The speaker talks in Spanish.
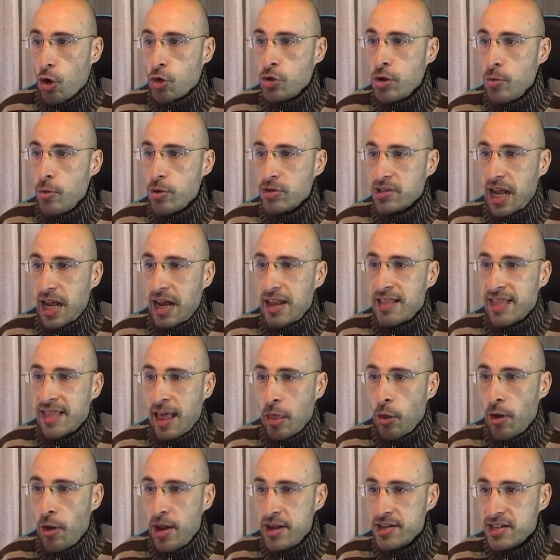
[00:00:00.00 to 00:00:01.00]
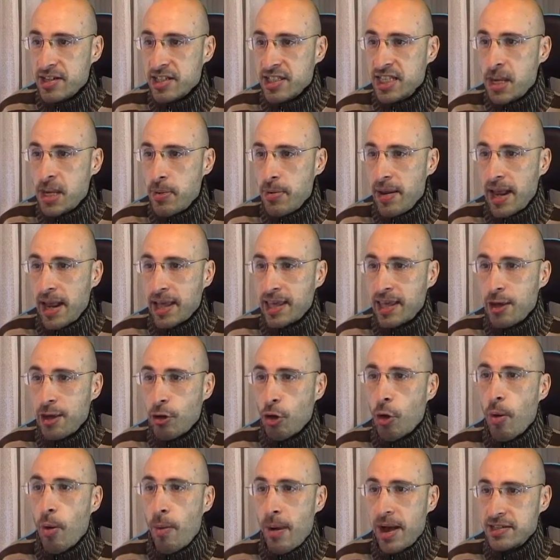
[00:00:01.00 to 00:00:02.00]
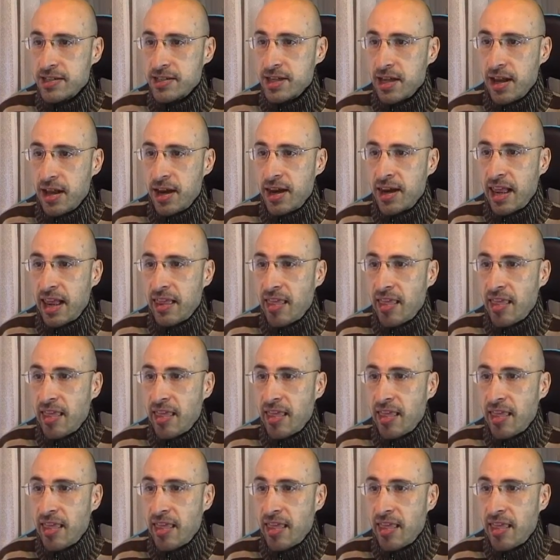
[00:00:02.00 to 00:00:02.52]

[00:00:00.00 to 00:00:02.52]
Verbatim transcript: Los nuevos calentadores sirven aquí como base,